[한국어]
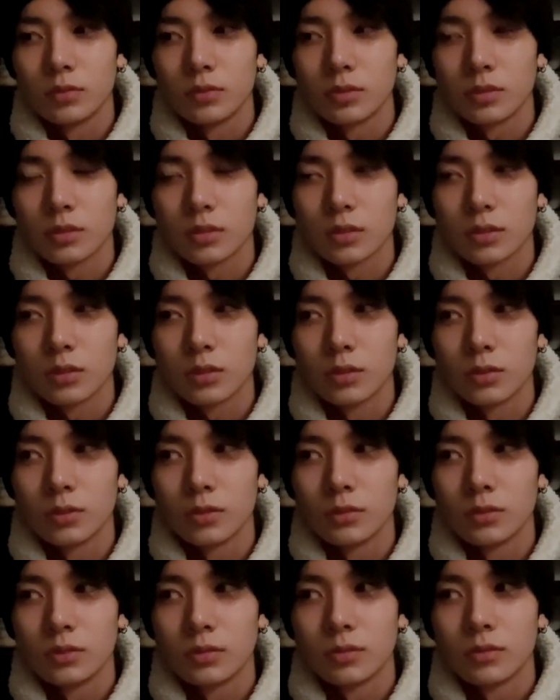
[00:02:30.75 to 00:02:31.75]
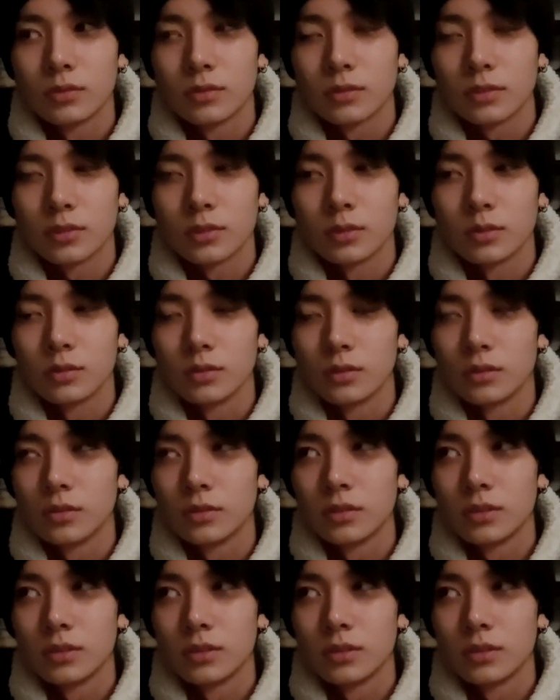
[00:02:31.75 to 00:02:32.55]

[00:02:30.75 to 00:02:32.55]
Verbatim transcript: 느꼈던 그런